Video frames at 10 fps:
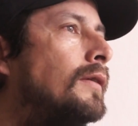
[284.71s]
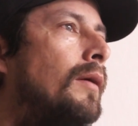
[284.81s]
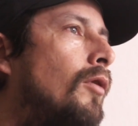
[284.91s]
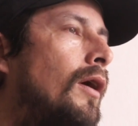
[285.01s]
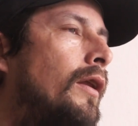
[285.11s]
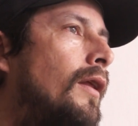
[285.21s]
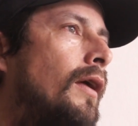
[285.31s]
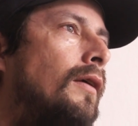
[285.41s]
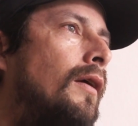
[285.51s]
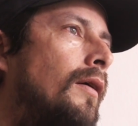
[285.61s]
de esta
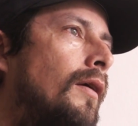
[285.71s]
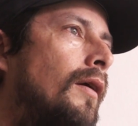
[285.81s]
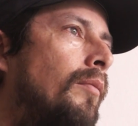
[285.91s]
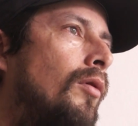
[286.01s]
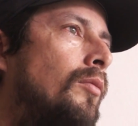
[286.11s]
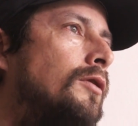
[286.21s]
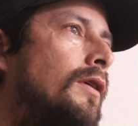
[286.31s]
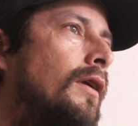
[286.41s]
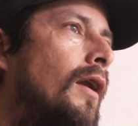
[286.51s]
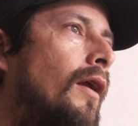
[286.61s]
modalidad es que, podemos
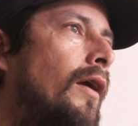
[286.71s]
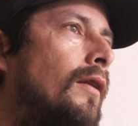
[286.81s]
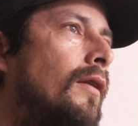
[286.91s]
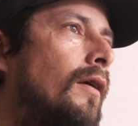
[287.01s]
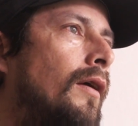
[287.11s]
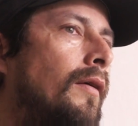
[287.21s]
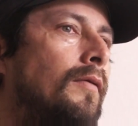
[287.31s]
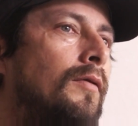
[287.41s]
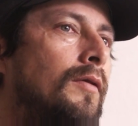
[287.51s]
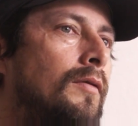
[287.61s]
tener gente que
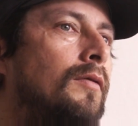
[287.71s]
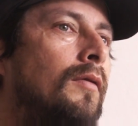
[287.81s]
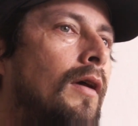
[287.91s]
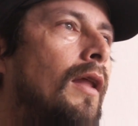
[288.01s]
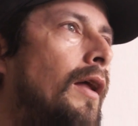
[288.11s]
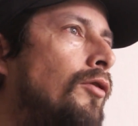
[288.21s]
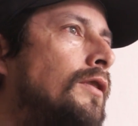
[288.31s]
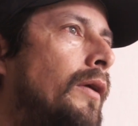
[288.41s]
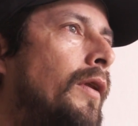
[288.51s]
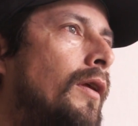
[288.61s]
cada año
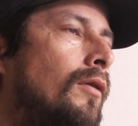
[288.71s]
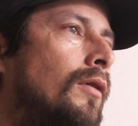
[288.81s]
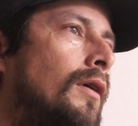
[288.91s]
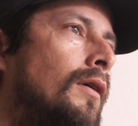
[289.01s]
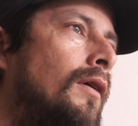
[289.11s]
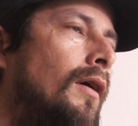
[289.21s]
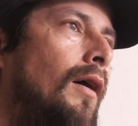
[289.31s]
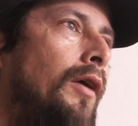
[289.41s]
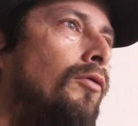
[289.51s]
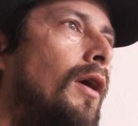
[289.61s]
está viniendo a
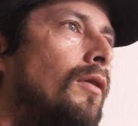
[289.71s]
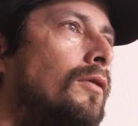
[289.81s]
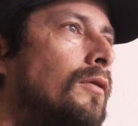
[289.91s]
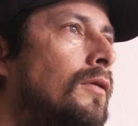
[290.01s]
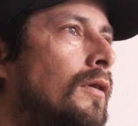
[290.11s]
ayudarnos.